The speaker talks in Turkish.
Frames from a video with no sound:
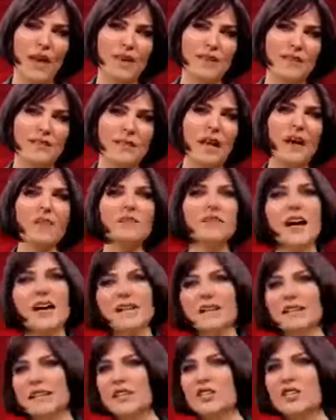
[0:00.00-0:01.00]
Sınav
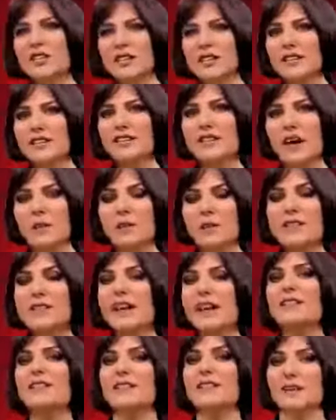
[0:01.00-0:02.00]
tarihi değişikliği
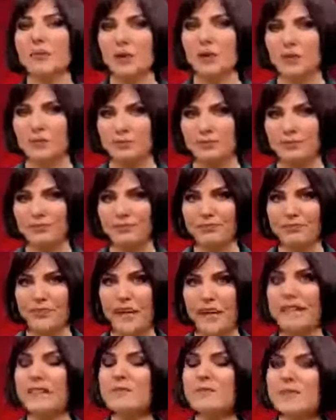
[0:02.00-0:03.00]
travmasını atlatamadım.
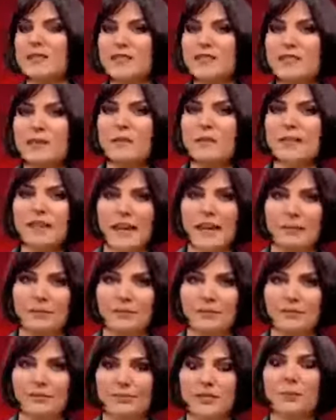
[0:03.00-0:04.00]
Eğitim sistemi de
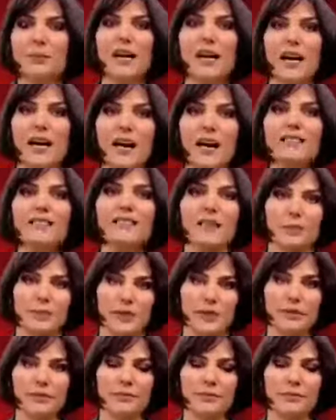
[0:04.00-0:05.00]
tıpkı hayat
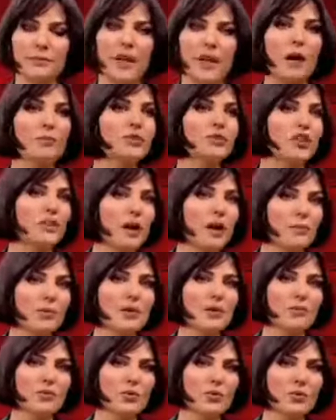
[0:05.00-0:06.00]
gibi tam
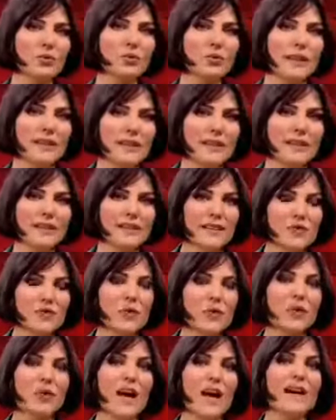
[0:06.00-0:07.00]
cevapları buldum dediğinde
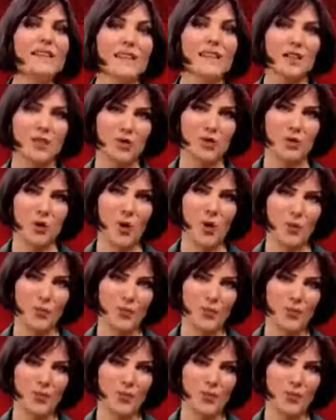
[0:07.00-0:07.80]
sorular değişiyor.